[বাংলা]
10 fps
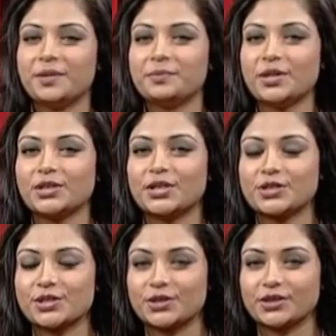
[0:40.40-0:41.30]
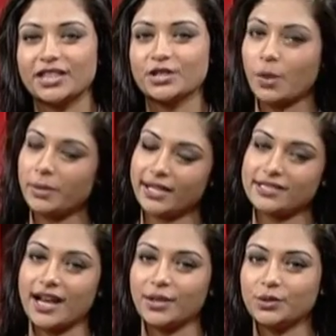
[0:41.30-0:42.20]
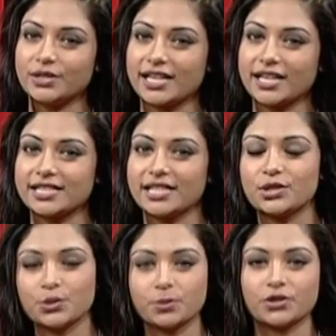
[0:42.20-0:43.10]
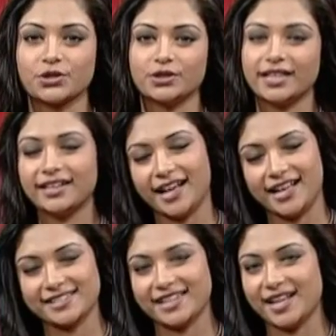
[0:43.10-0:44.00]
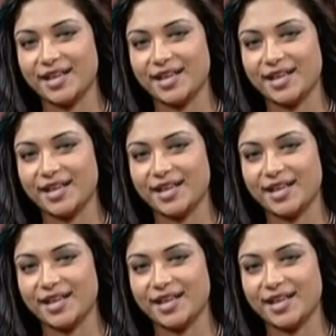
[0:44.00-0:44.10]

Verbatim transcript: প্রিয় দর্শক শ্রোতা সবাইকে স্বাগত জানাচ্ছি শুভ সন্ধ্যার আজকের